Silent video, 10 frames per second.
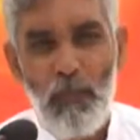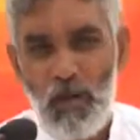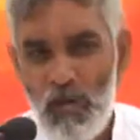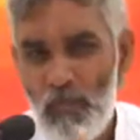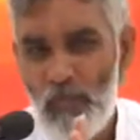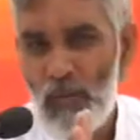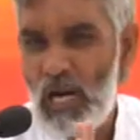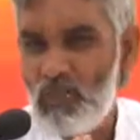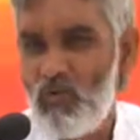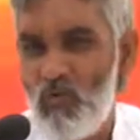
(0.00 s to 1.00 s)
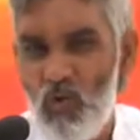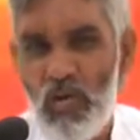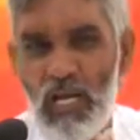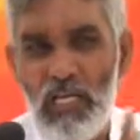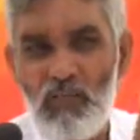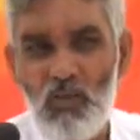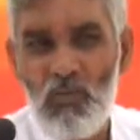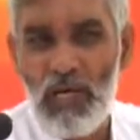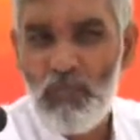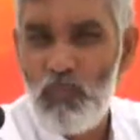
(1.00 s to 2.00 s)
परंपरा तो वो है जो
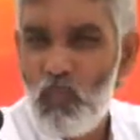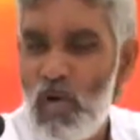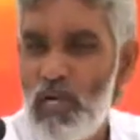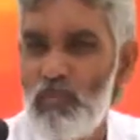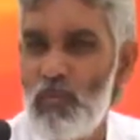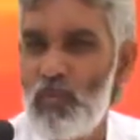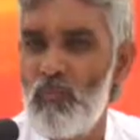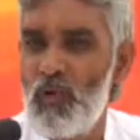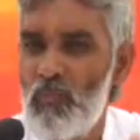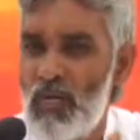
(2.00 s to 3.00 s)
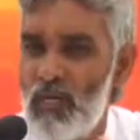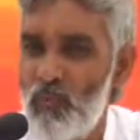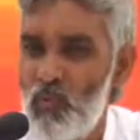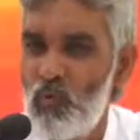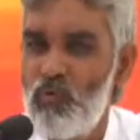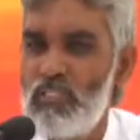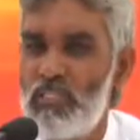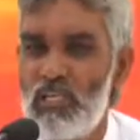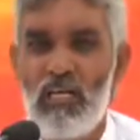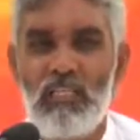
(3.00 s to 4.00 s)
हमारी पुरानी परंपरा हमारे पूर्वज
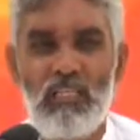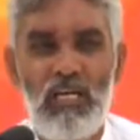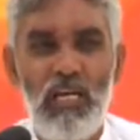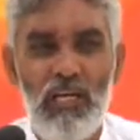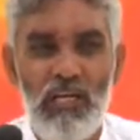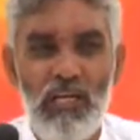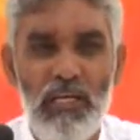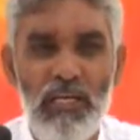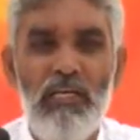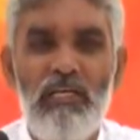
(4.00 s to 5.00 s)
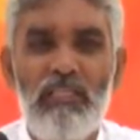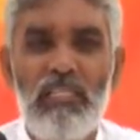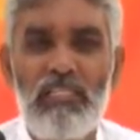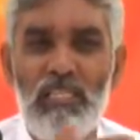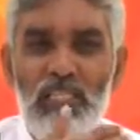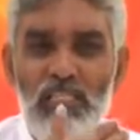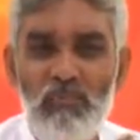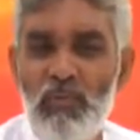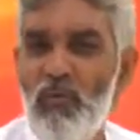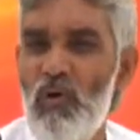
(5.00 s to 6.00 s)
चलाते आ रहे हैं जैसे किसी
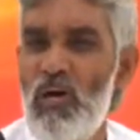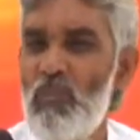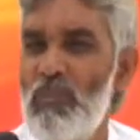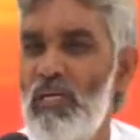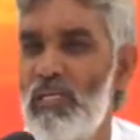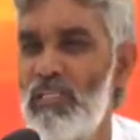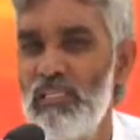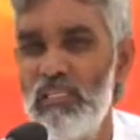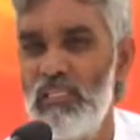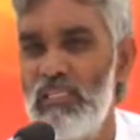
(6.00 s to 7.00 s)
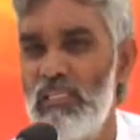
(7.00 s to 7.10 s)
परिवार में या किसी